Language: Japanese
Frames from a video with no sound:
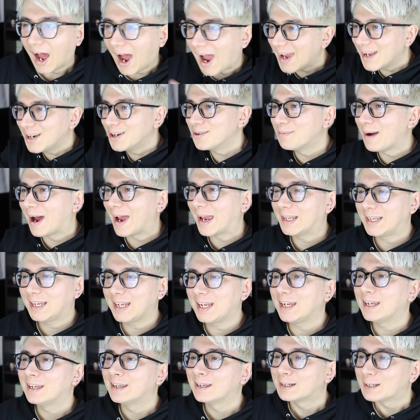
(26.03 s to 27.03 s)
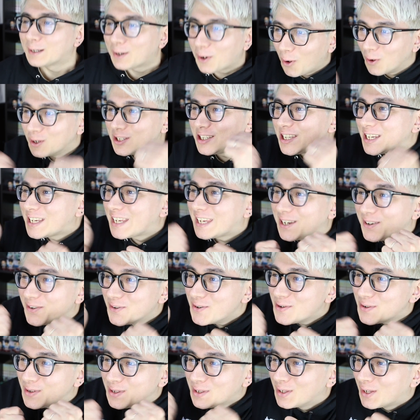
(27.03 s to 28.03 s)
入る前に古事記
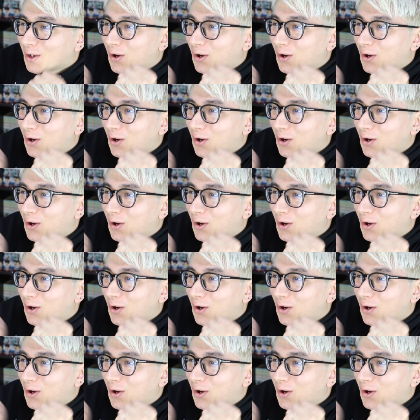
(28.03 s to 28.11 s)
運